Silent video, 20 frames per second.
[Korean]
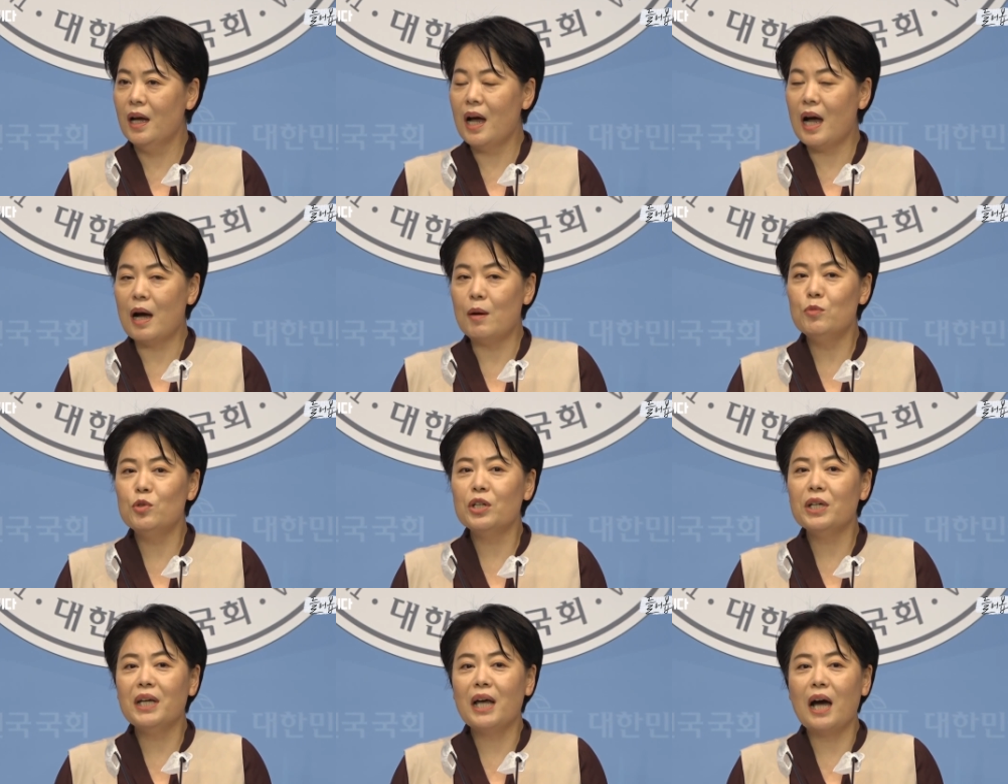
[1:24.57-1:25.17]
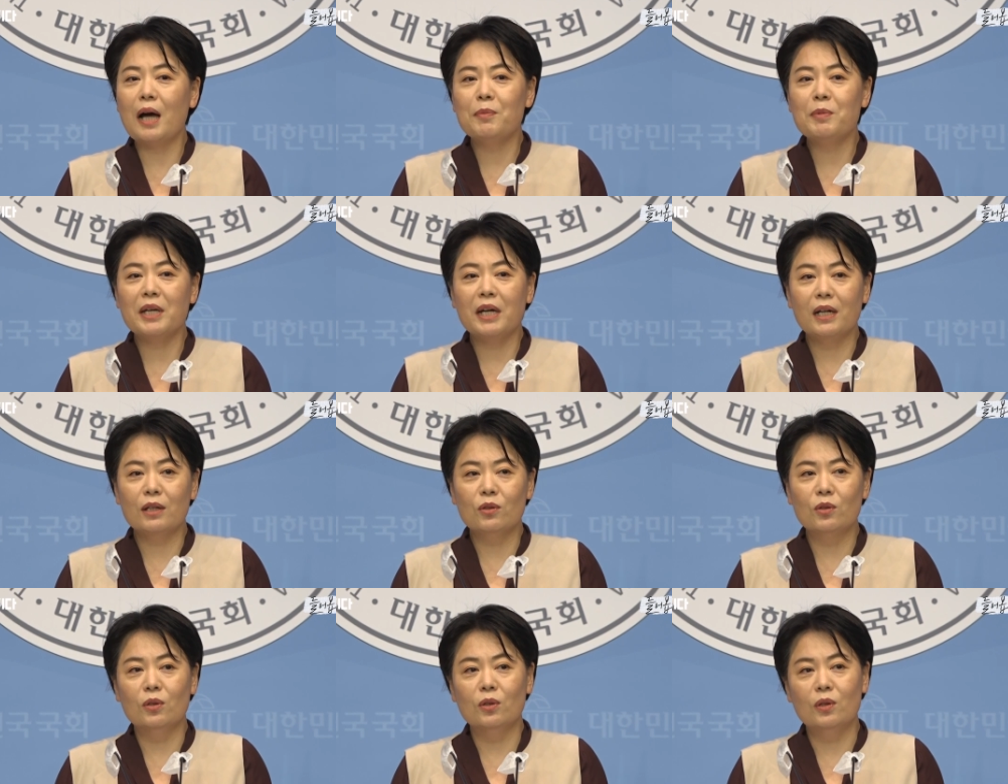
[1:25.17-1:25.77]
아무리
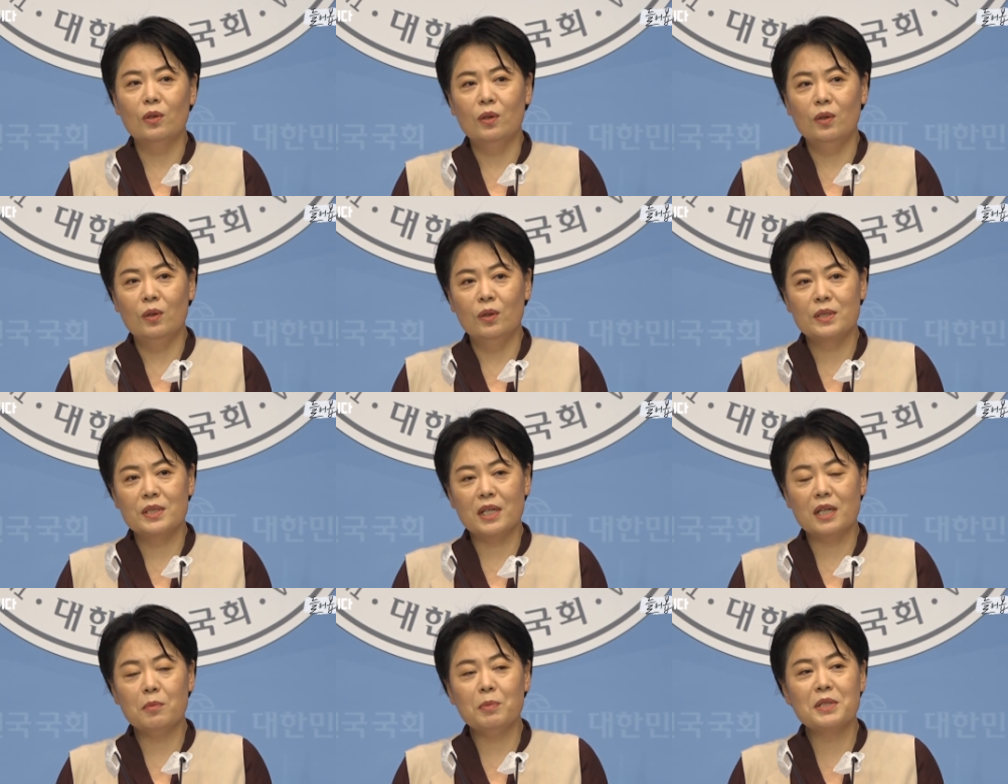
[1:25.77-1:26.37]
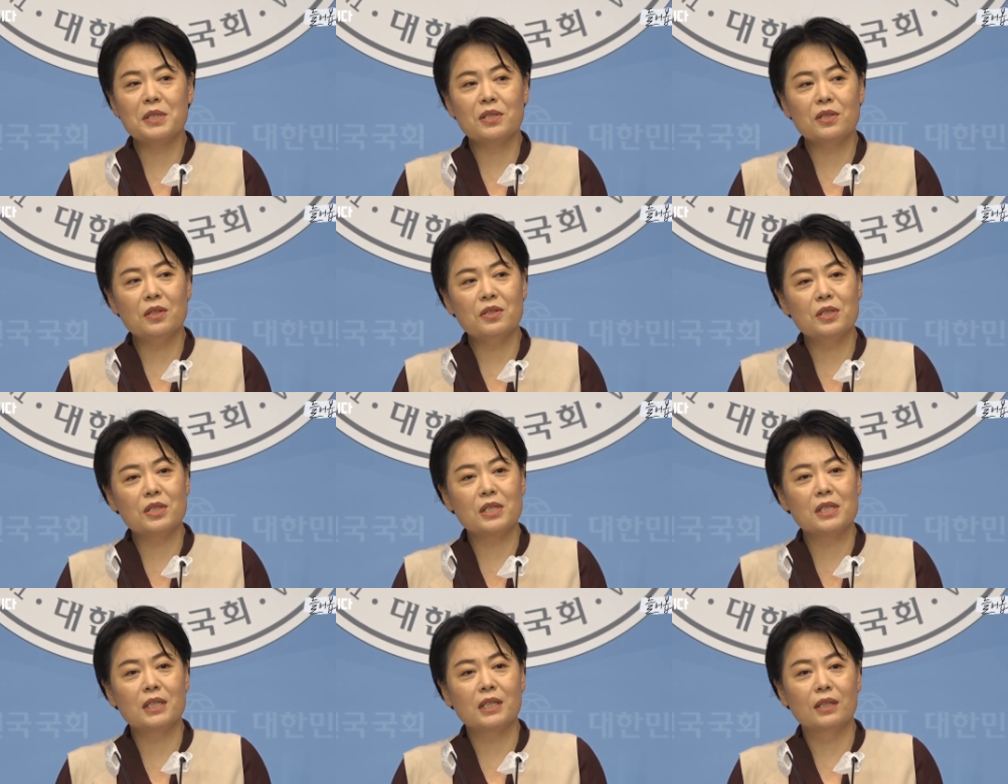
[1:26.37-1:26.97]
야비하고 창피스런
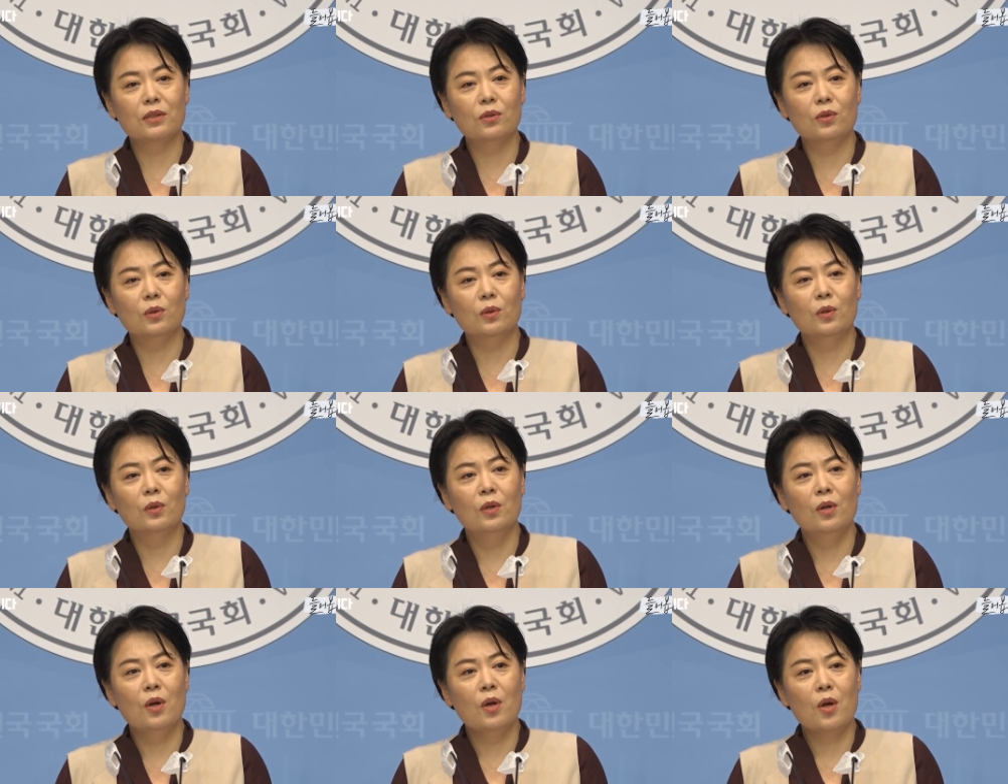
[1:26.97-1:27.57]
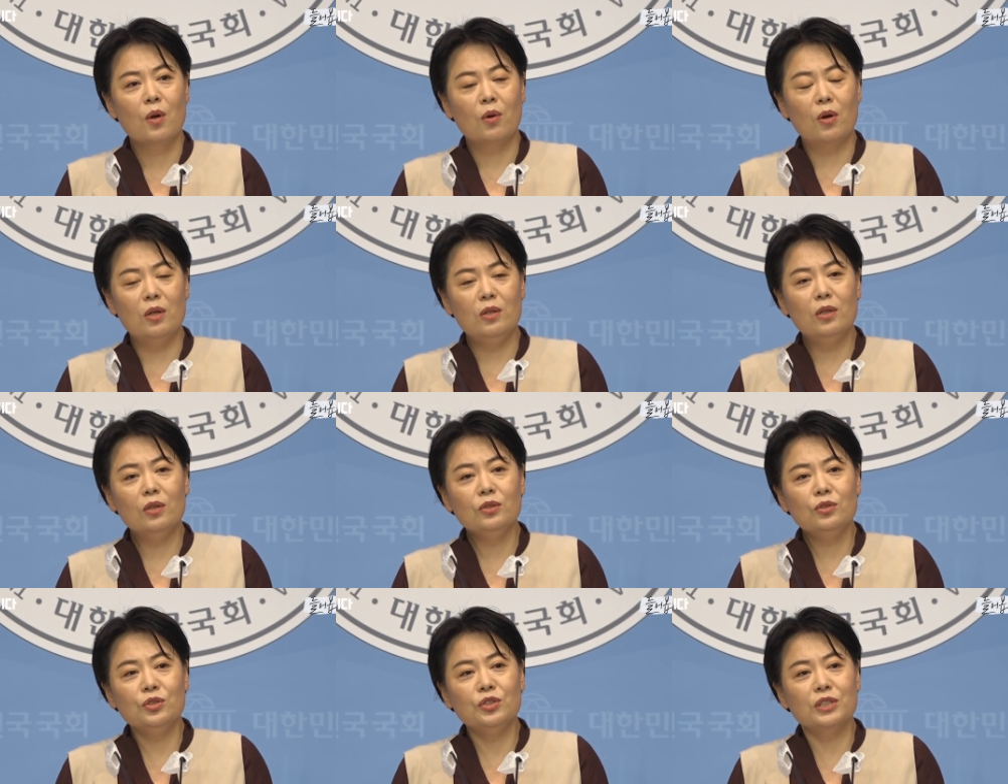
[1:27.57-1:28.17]
짓이라도
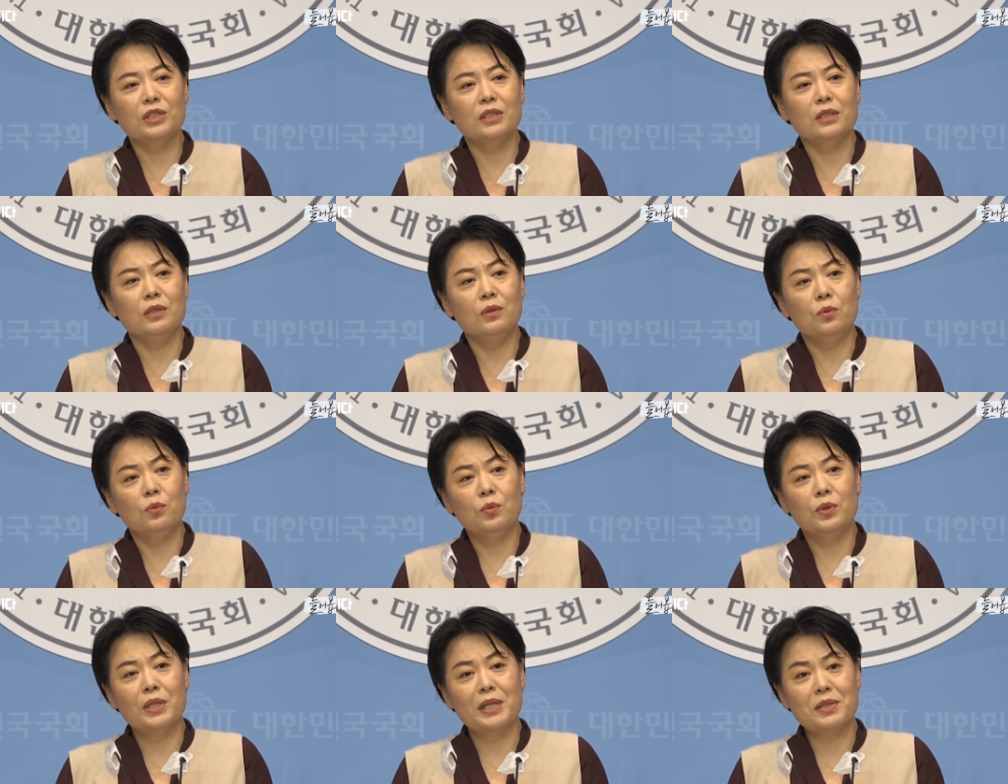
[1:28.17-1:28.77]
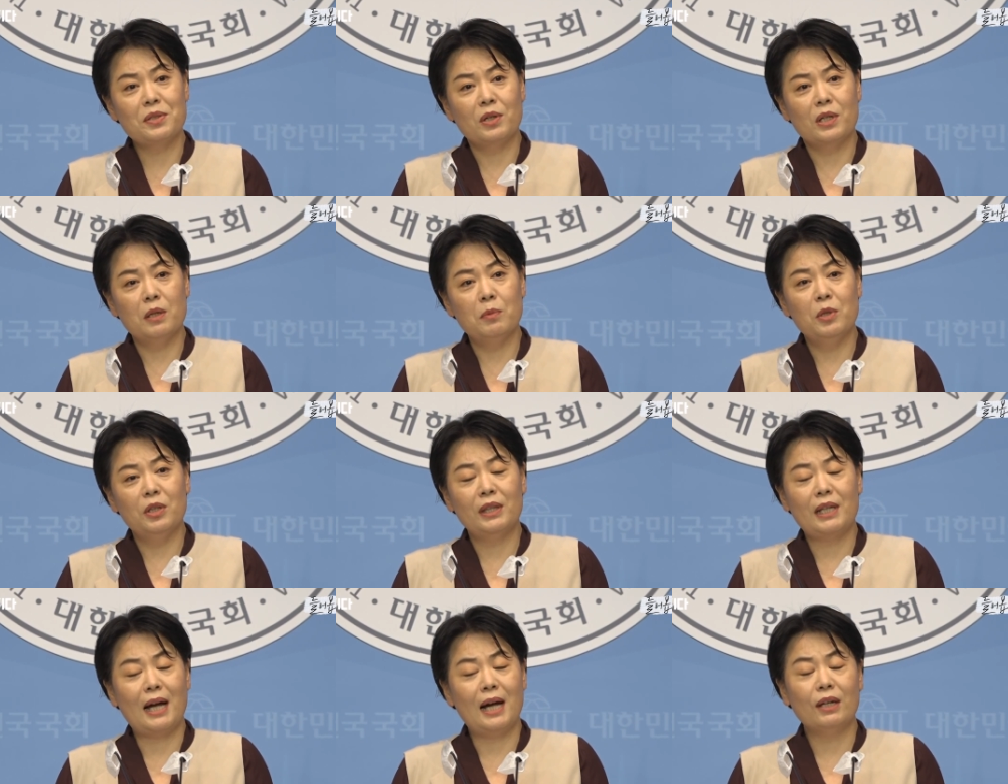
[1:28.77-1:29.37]
권력 유지를
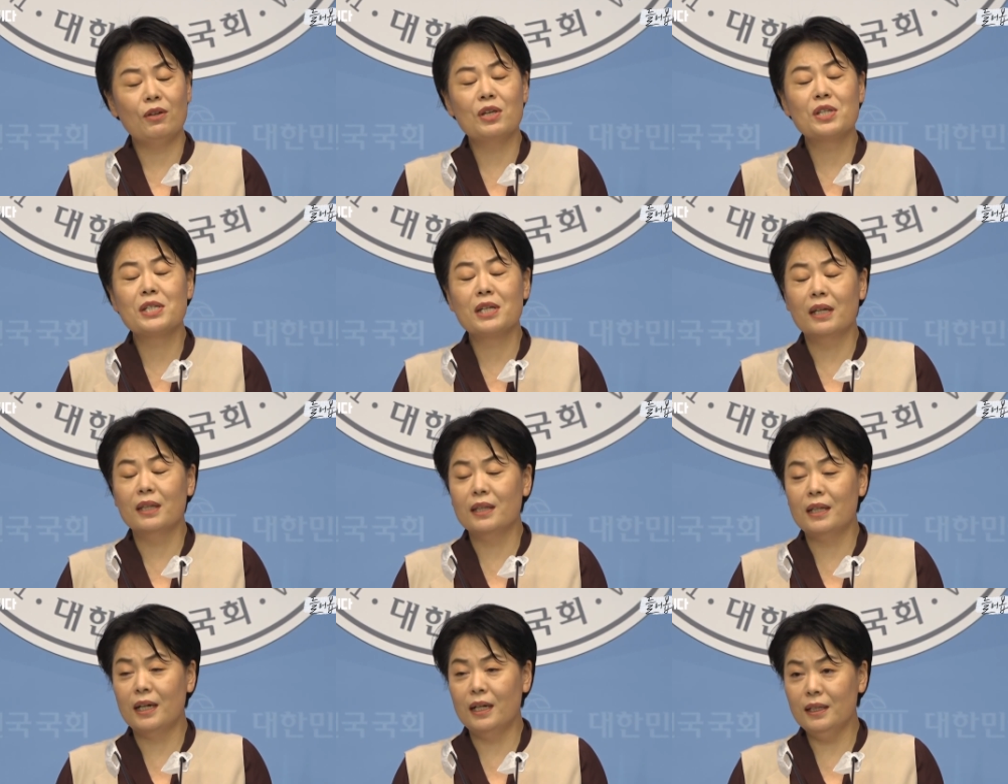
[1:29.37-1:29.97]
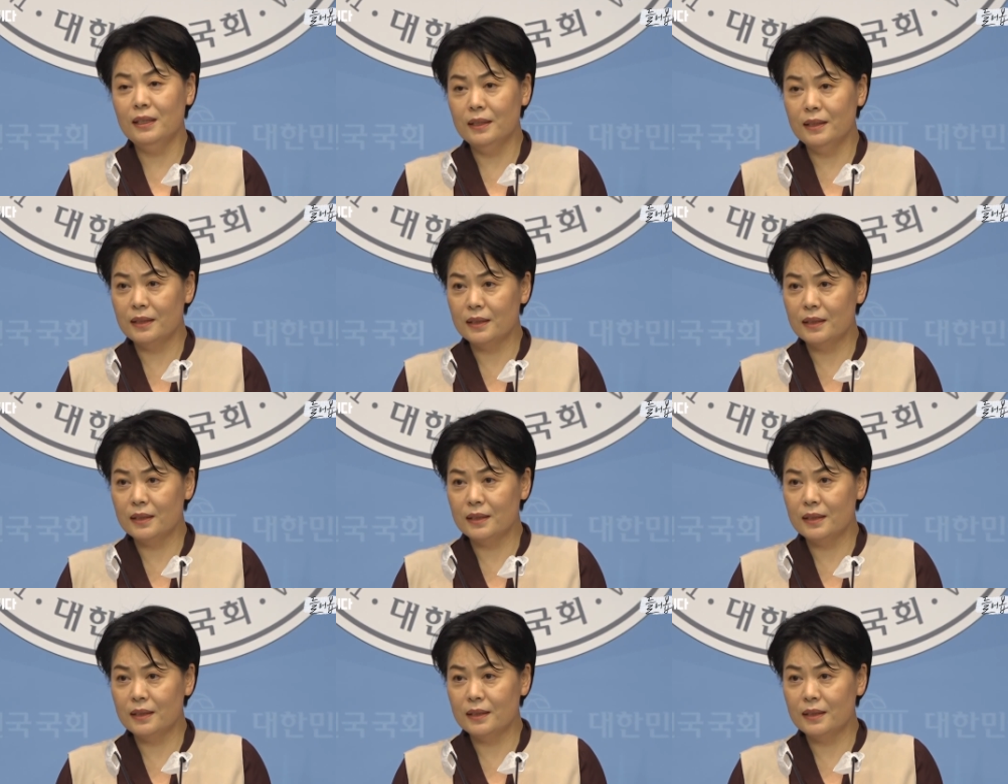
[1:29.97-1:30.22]
위해서라면 다 괜찮다?